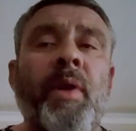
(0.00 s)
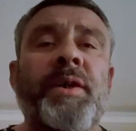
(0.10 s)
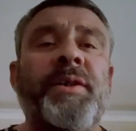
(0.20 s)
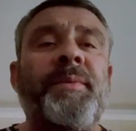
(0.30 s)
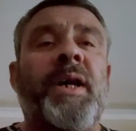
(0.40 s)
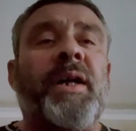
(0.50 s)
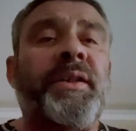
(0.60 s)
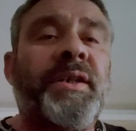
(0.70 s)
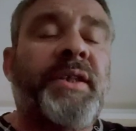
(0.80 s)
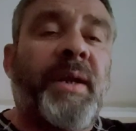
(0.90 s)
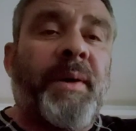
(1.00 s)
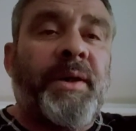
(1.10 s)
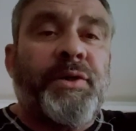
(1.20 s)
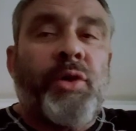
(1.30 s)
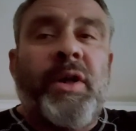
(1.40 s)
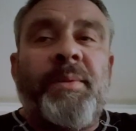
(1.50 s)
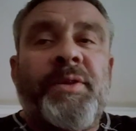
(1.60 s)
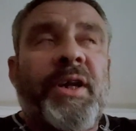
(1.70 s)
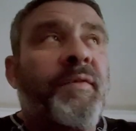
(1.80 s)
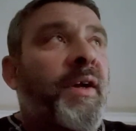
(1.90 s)
Şimdi arkadaşlar bakın şöyle bir
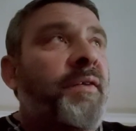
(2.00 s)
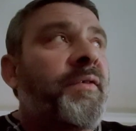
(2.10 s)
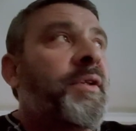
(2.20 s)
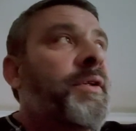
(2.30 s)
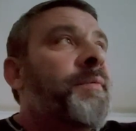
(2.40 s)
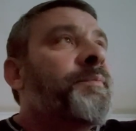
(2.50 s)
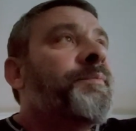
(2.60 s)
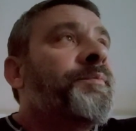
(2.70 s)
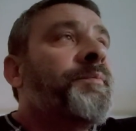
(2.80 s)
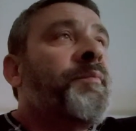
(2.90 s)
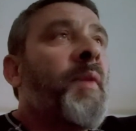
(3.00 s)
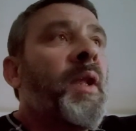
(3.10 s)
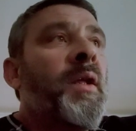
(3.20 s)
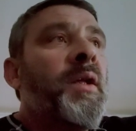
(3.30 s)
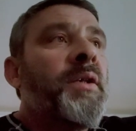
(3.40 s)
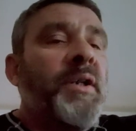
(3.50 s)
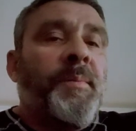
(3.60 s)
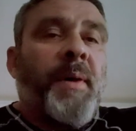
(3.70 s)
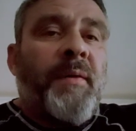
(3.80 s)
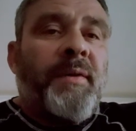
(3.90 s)
şey vardı.
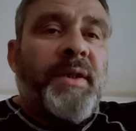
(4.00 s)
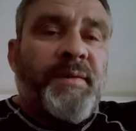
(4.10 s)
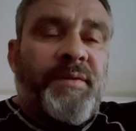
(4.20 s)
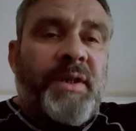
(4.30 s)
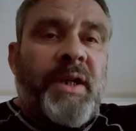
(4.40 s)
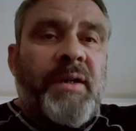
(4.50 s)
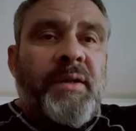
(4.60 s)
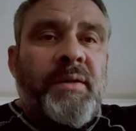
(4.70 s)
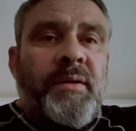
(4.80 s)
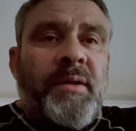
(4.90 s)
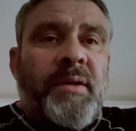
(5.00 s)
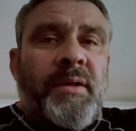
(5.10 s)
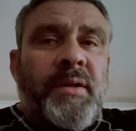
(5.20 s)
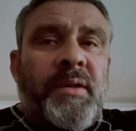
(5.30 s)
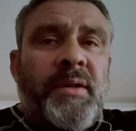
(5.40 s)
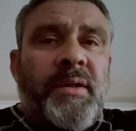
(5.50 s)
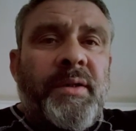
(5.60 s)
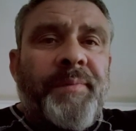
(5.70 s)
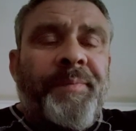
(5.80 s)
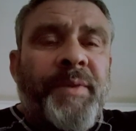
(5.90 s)
Şimdi powerliftçiler e,
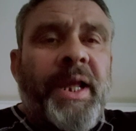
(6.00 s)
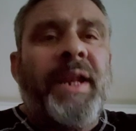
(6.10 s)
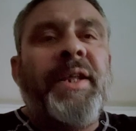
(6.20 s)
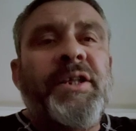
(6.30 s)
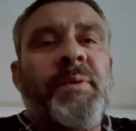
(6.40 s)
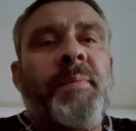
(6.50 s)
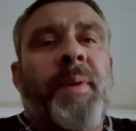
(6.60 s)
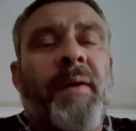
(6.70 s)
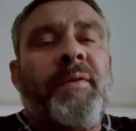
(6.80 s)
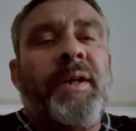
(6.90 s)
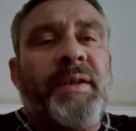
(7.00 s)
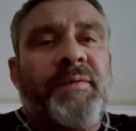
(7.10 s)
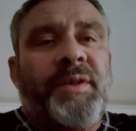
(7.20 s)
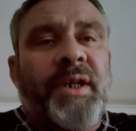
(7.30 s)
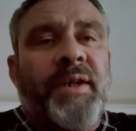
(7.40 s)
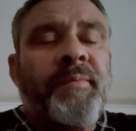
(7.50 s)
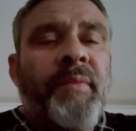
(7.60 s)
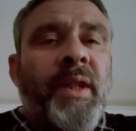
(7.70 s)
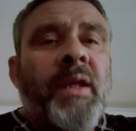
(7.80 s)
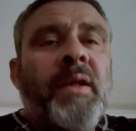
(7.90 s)
yani hiçbir powerliftçi
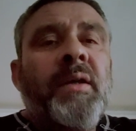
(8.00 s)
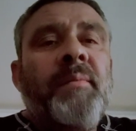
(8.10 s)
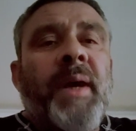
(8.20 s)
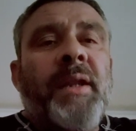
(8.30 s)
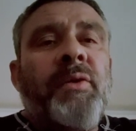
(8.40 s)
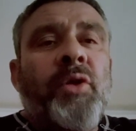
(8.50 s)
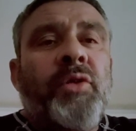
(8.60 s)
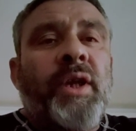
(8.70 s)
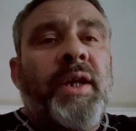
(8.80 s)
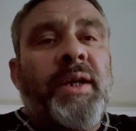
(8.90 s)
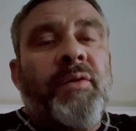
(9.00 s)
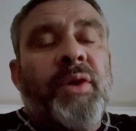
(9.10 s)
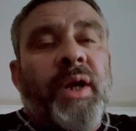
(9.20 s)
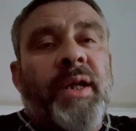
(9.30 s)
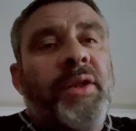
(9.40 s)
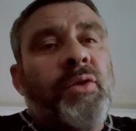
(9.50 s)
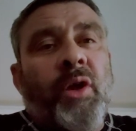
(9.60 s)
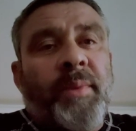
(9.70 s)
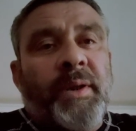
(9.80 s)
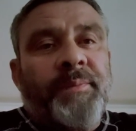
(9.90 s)
ben götüne iğne vururken
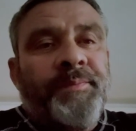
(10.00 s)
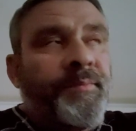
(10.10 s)
görmedim.